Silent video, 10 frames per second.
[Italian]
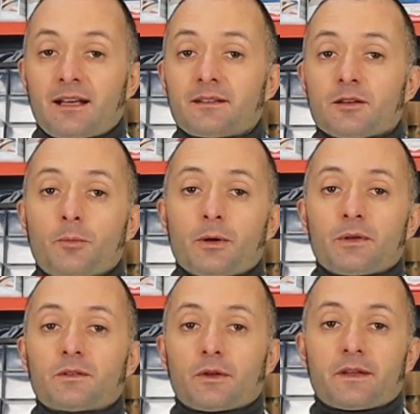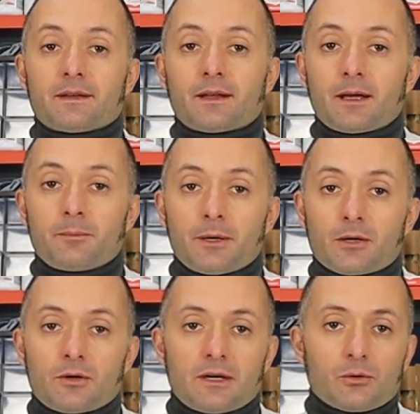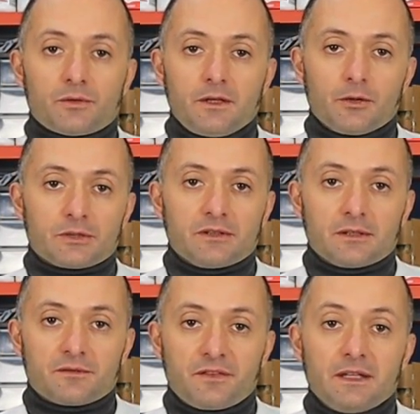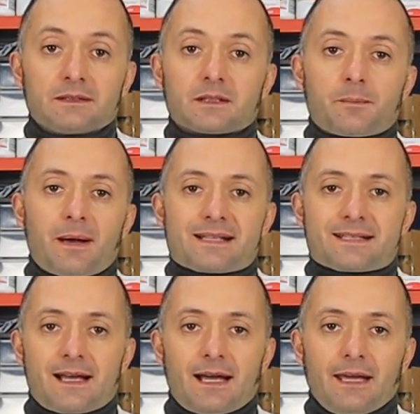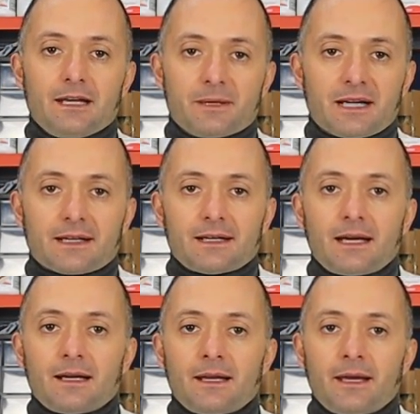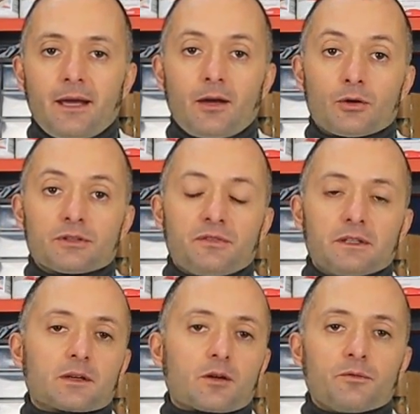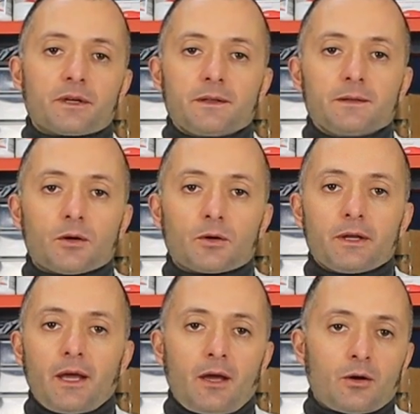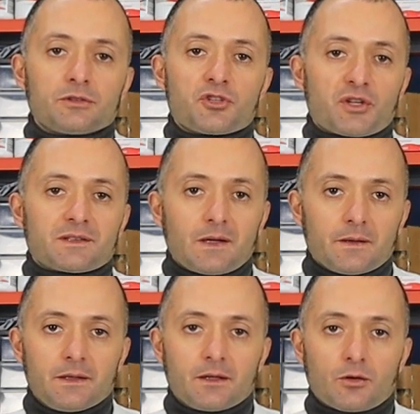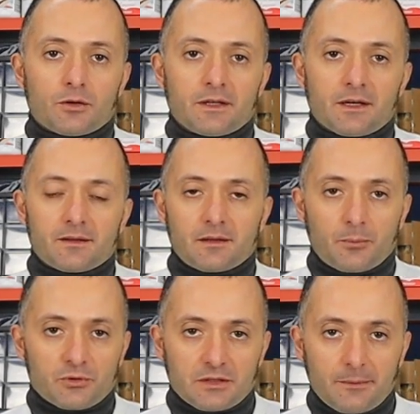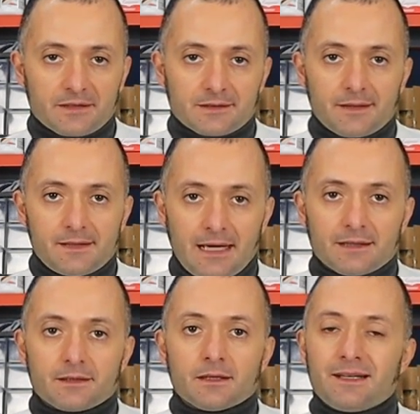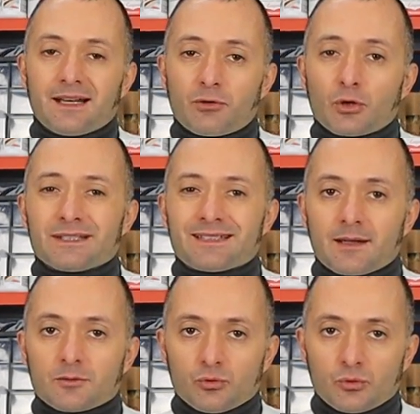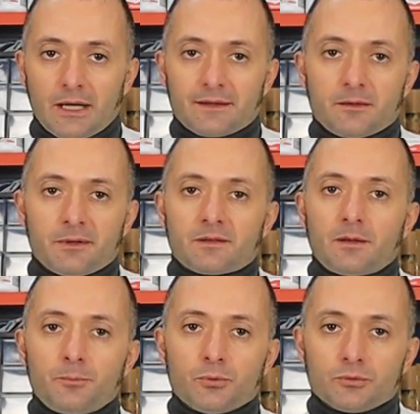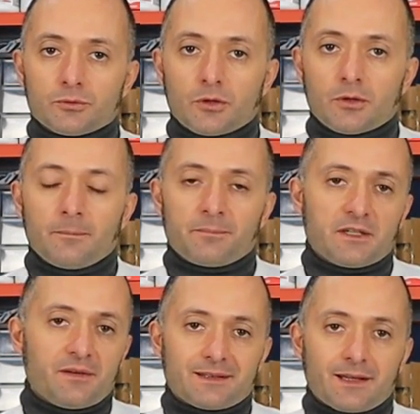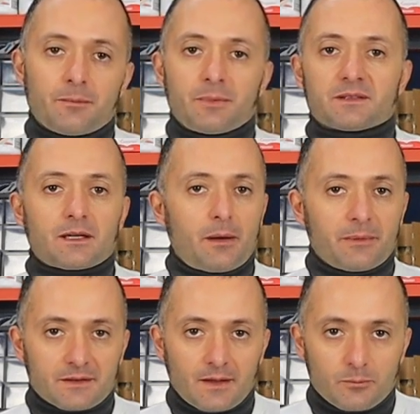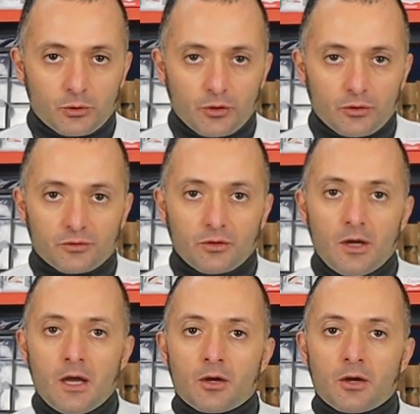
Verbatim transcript: Casi come questo richiederebbero l'ausilio di filtri passa elimina canale e o di filtri convertitori e o di centralini con ingressi appositamente tagliati. Il lavoro di taratura e di messa a punto diventerebbe estremamente laborioso.